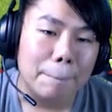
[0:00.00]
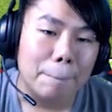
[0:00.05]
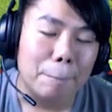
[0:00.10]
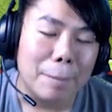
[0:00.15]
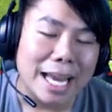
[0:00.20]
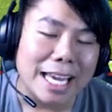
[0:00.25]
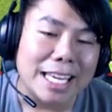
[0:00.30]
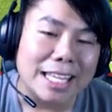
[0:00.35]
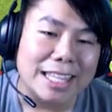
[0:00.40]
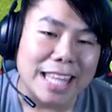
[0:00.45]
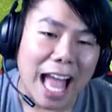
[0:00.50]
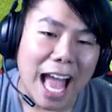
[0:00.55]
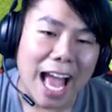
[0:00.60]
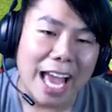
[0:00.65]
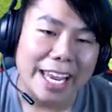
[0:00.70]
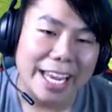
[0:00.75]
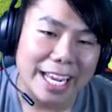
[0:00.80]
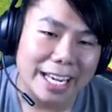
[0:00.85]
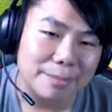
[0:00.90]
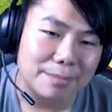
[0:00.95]
ไม่ตาย
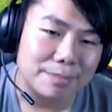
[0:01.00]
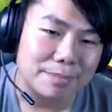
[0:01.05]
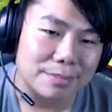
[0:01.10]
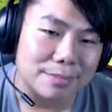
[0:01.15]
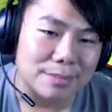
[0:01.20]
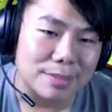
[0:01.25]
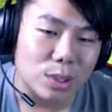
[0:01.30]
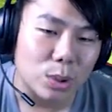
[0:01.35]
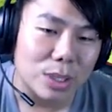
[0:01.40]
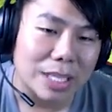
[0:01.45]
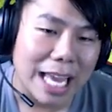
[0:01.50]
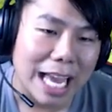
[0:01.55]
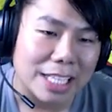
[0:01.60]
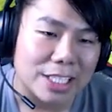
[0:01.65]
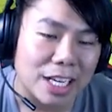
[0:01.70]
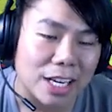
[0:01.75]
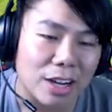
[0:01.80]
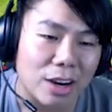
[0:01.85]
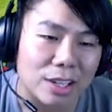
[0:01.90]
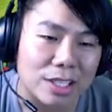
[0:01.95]
ครับโดนแค่
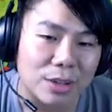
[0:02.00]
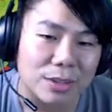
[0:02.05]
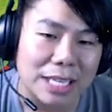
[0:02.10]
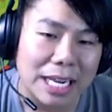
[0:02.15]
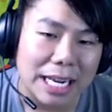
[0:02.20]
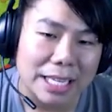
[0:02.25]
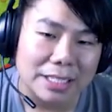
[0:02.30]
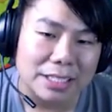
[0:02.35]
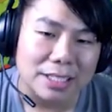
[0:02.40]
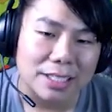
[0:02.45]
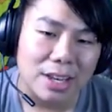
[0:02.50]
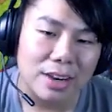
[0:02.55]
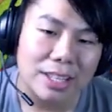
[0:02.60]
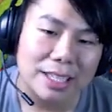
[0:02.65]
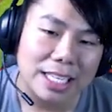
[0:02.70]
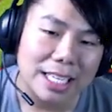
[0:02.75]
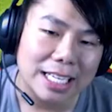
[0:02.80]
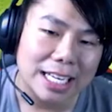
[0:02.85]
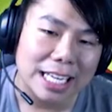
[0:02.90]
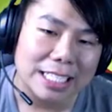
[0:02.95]
ชะลอเท่านั้น ตอน
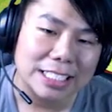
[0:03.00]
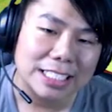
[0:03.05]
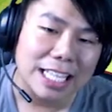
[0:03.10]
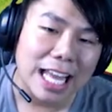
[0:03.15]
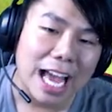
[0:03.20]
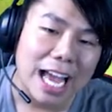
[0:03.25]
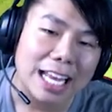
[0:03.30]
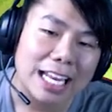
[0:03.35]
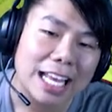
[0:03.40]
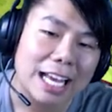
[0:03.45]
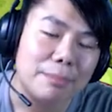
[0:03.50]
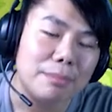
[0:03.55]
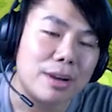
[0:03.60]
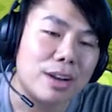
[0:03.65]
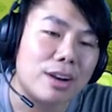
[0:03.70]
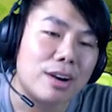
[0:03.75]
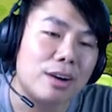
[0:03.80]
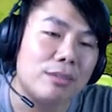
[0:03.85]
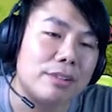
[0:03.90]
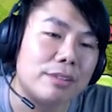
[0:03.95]
นี้ด้านซ้ายนะครับมั
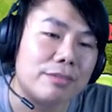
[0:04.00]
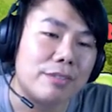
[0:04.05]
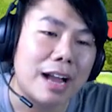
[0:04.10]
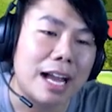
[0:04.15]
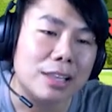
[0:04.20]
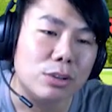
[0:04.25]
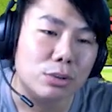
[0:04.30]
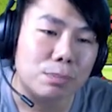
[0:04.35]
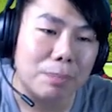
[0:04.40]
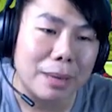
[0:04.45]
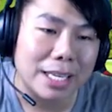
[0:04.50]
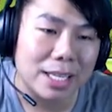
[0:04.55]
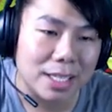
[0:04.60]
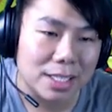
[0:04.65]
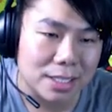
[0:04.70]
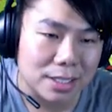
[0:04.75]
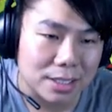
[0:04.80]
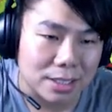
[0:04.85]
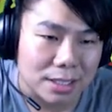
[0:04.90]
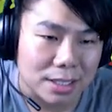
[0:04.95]
งกรไฟฟ้าหลุดไปห
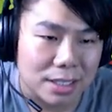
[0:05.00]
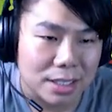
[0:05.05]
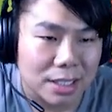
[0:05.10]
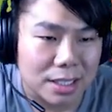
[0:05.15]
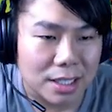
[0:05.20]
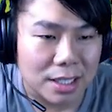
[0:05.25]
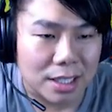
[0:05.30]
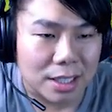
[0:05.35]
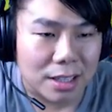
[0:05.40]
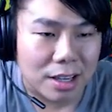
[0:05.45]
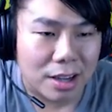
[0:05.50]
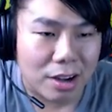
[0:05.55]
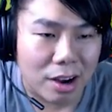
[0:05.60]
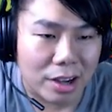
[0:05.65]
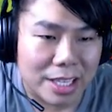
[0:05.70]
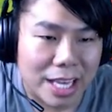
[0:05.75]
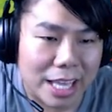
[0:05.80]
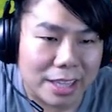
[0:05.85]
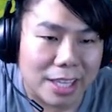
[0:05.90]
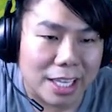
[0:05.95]
นึ่งแล้วก็
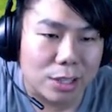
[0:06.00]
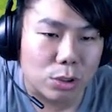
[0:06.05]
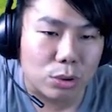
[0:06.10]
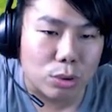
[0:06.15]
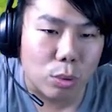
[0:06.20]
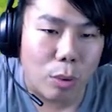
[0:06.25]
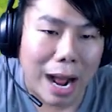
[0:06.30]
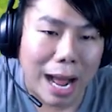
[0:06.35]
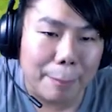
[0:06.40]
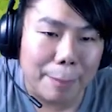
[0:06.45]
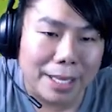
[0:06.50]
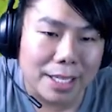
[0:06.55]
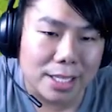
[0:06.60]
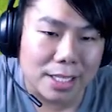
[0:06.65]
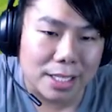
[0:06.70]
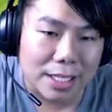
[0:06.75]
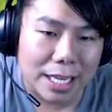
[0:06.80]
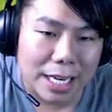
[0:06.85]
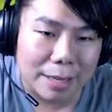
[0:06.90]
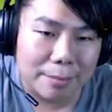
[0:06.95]
เยติหลุดขวาไปห
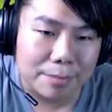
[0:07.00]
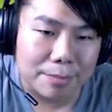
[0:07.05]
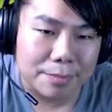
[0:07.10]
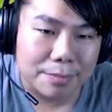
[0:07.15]
นึ่งครับ